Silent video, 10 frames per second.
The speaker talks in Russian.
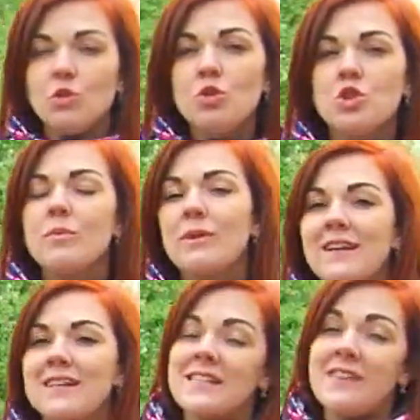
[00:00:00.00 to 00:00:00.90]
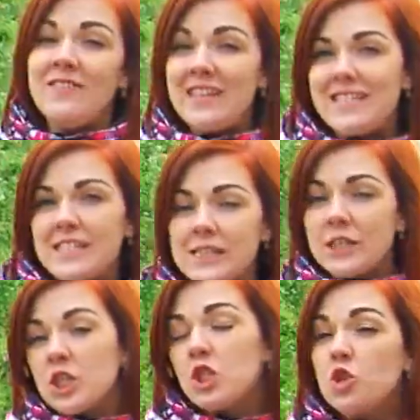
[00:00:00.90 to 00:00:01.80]
нужно. Прекрасно видит,
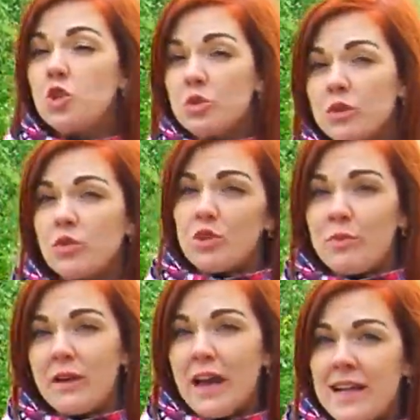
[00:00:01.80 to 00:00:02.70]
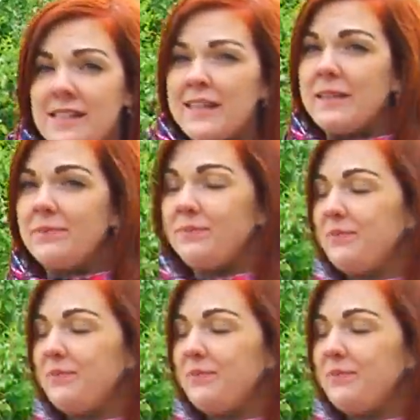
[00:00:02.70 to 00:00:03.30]
слышит, чувствует неприятеля.